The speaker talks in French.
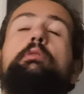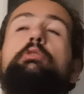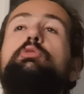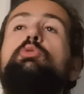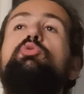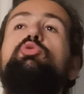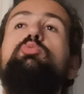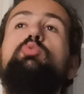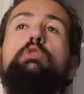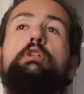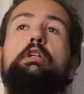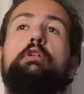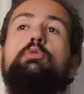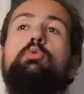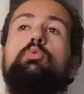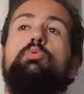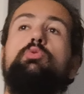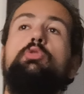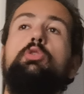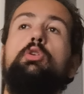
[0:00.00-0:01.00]
hein, parce que tout le monde est
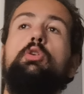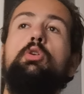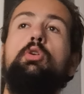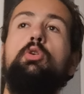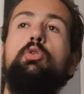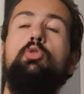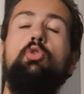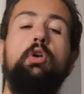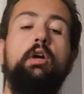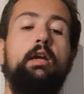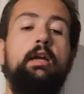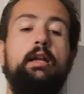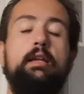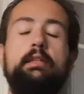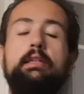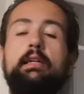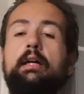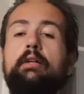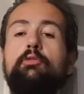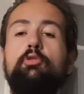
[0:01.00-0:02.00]
content, le
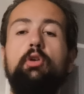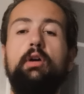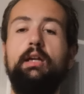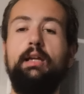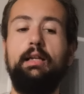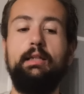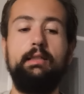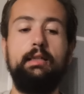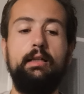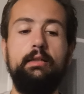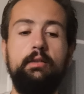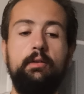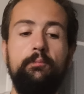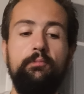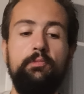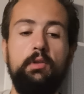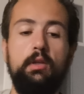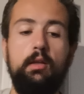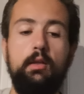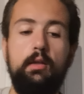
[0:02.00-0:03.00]
Real gagne, le Real gagne.
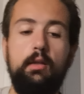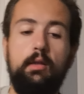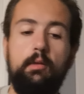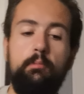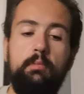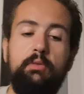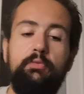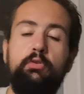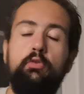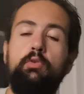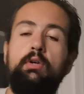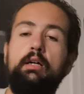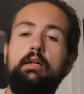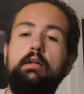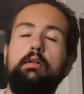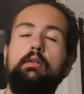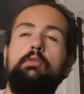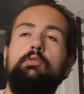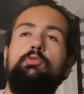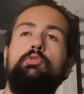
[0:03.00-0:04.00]
Mais il faut
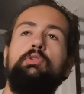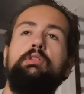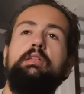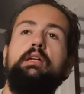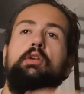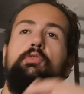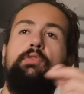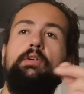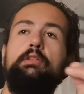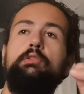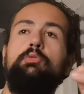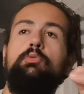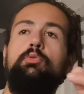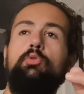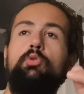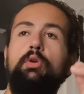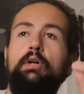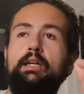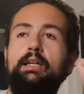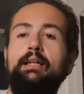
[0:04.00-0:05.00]
voir de quelle façon
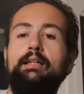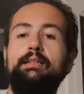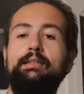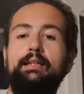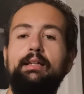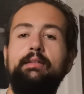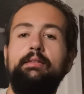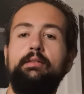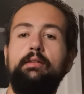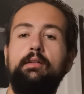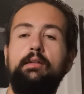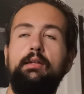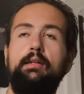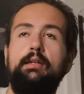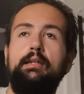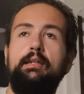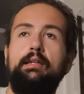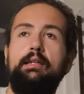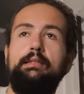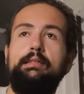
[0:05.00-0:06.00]
le Real gagne.
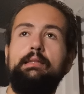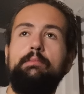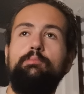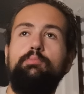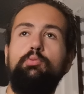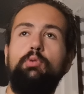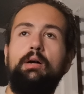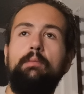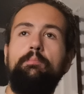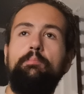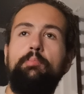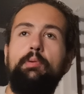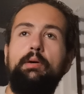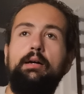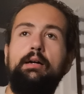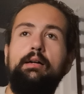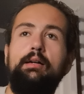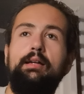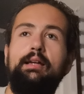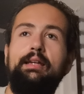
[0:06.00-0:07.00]
Et ça ne pourra
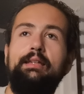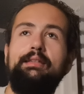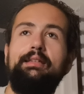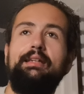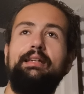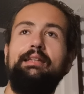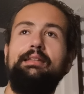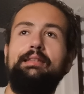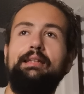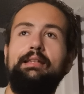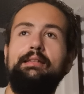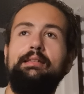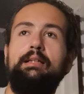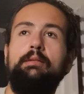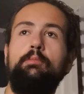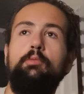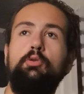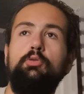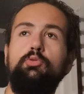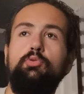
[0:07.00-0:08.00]
pas être
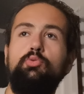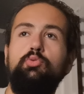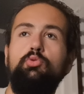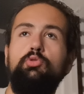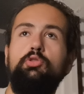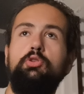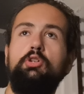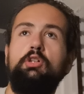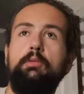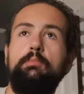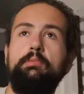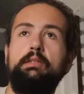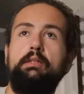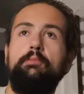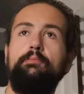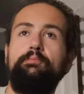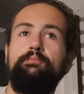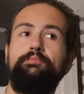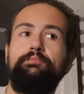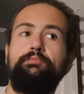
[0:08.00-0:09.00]
éternellement tout le temps comme
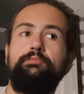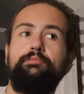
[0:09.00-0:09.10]
ça.